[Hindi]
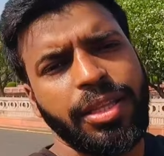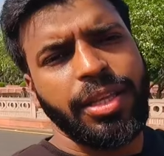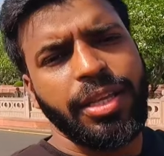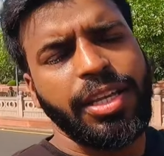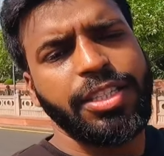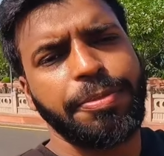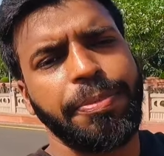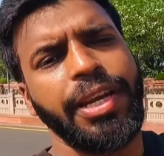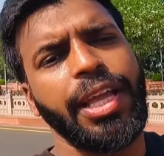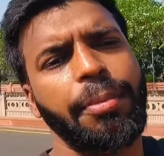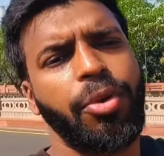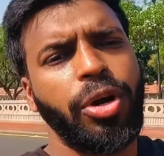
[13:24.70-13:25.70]
जाते हैं कि इस
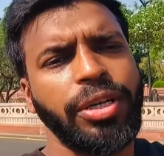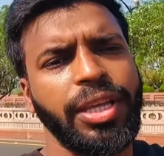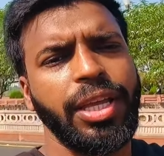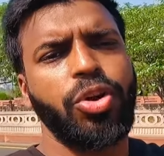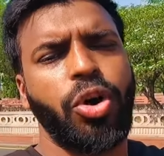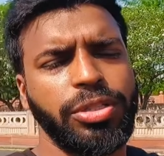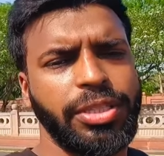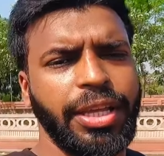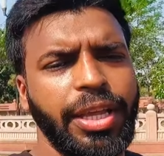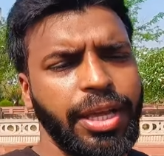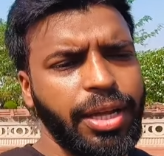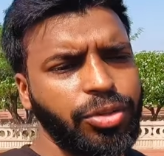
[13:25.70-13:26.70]
मीडिया मॉड की
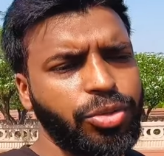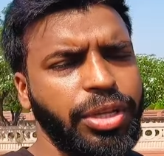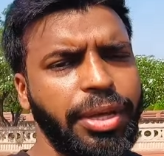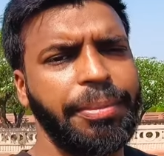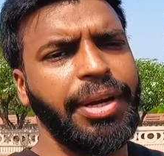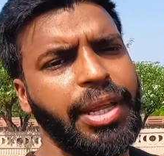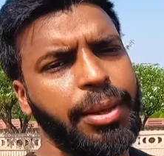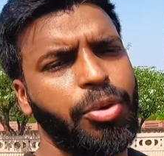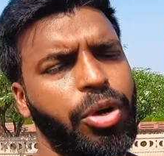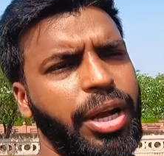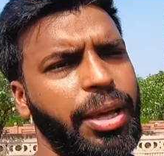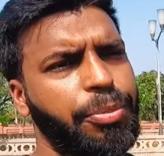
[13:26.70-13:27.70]
कॉस्टिंग क्या है तो ये मीडिया
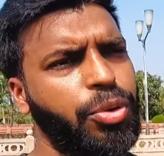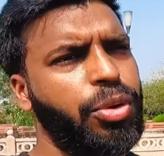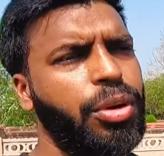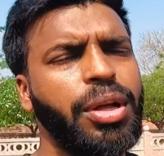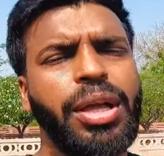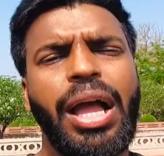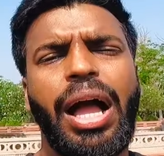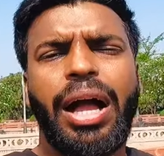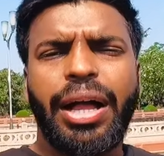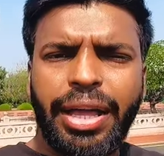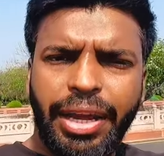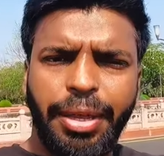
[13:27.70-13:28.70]
मॉड आपको
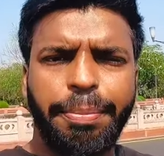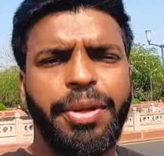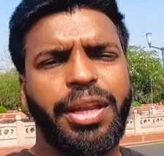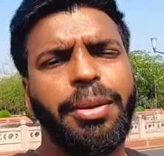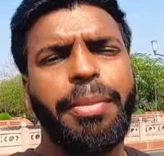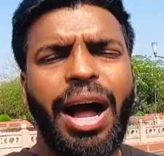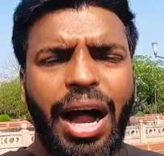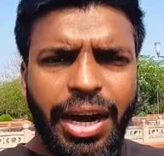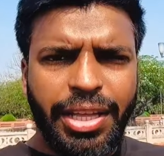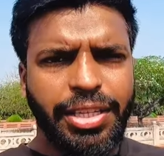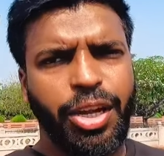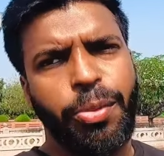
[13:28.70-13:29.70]
करीब करीब
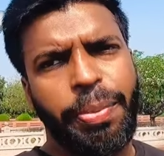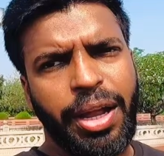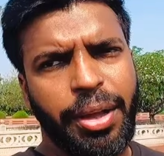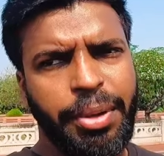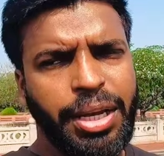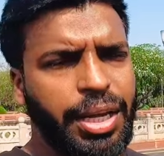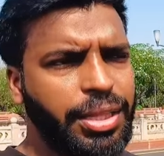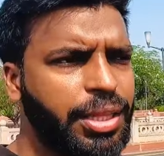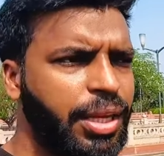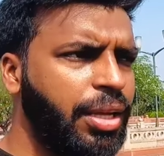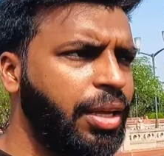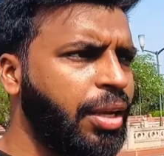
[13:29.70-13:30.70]
आठ हज़ार रुपये का मिल
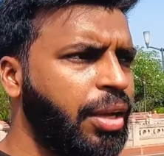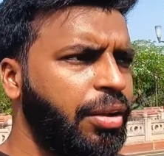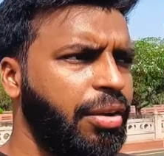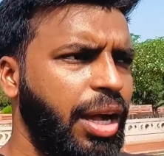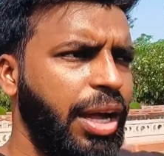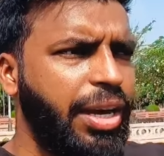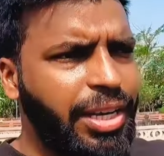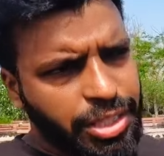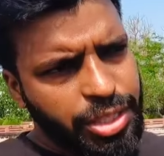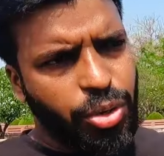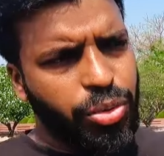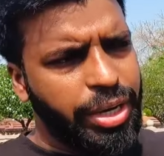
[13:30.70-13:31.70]
जाता है अगर
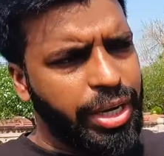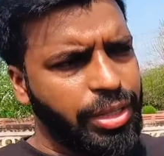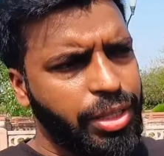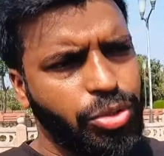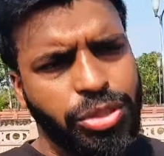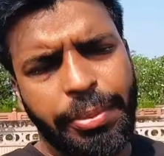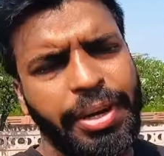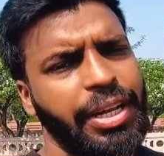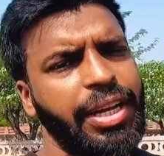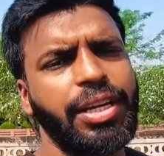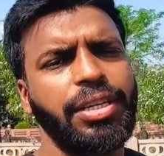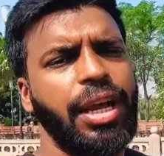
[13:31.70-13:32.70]
डिस्काउंट रहता है तो
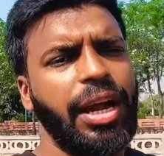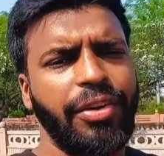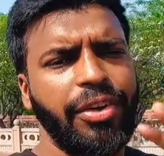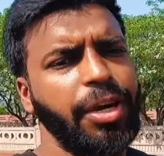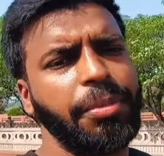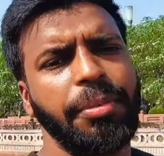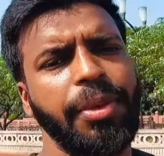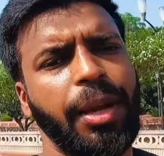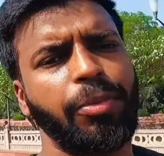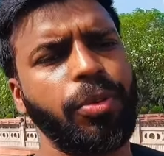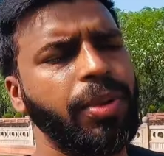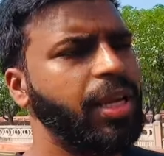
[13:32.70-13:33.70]
सेवेंटी एट हंड्रेड में भी
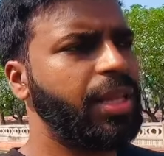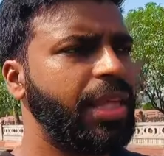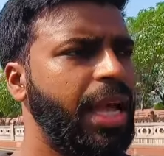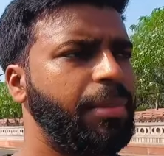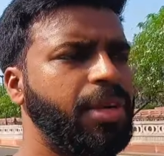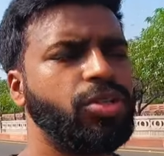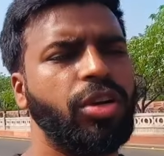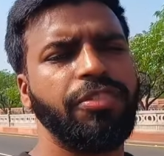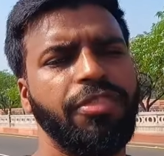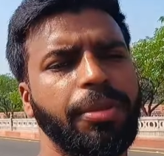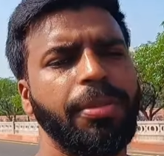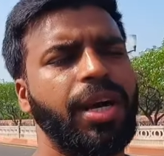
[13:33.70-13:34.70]
आपको मिल जाता है
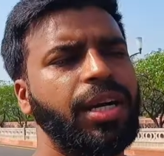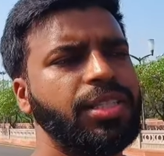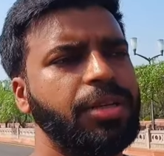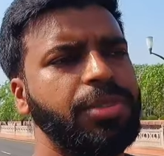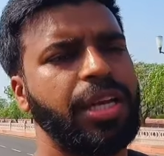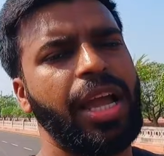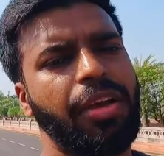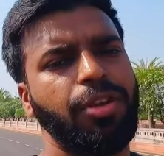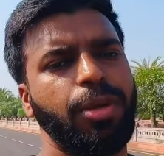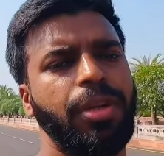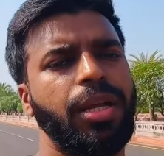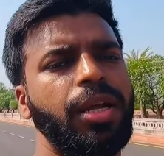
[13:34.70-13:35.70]
अमेज़ॉन फ्लिपकार्ट सब जगह
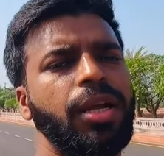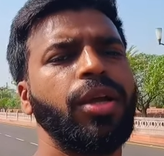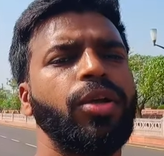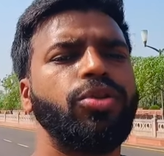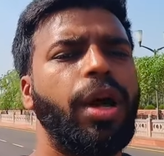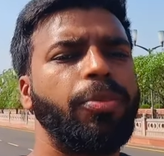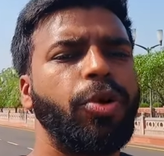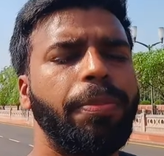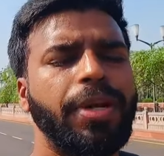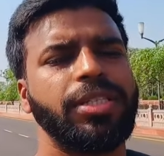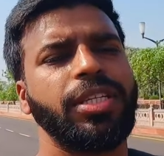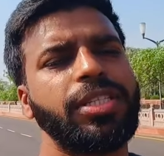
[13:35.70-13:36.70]
अवेलेबल है तो आपको
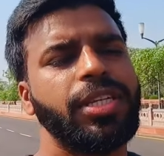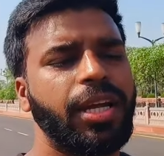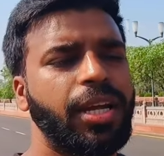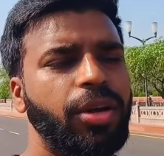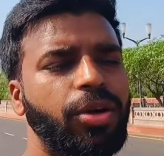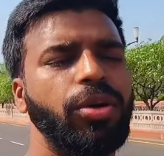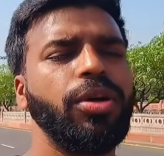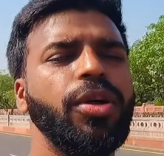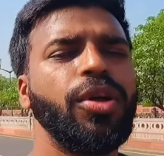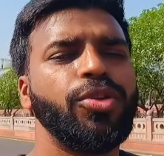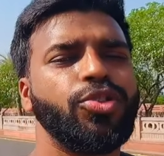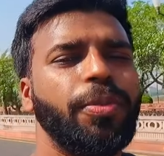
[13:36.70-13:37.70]
परचेज़ करना हो
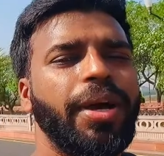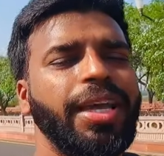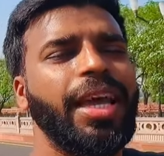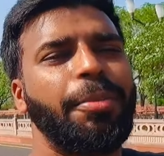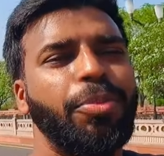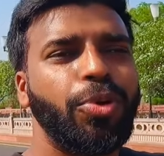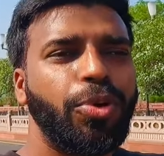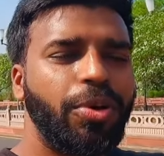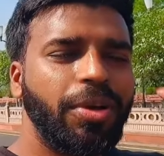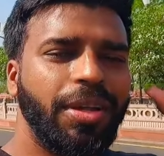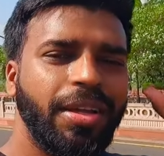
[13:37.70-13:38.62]
सो तो भाई आपको